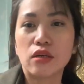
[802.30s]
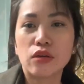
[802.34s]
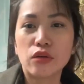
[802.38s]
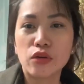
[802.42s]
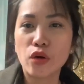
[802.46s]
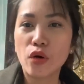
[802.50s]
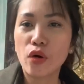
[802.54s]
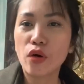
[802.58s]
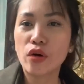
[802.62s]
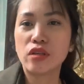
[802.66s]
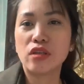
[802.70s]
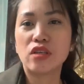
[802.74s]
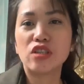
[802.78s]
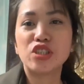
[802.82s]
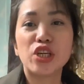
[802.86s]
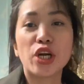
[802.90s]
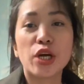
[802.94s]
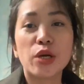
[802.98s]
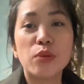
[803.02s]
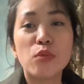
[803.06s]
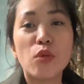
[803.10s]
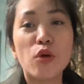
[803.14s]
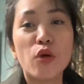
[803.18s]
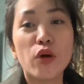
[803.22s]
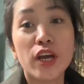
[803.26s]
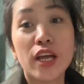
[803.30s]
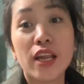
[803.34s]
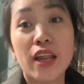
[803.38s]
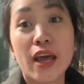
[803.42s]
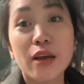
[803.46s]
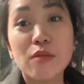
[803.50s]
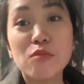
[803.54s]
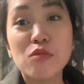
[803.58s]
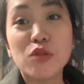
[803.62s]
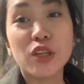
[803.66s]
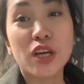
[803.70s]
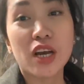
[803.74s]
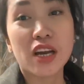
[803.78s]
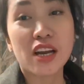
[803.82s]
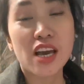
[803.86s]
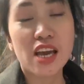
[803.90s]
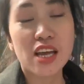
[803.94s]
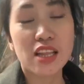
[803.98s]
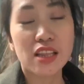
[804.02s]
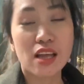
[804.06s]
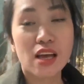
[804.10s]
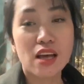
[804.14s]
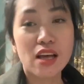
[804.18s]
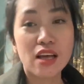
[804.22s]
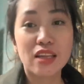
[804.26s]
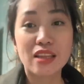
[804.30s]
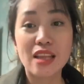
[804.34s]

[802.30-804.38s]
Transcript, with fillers: Yun, i-share mo, i-like mo na rin.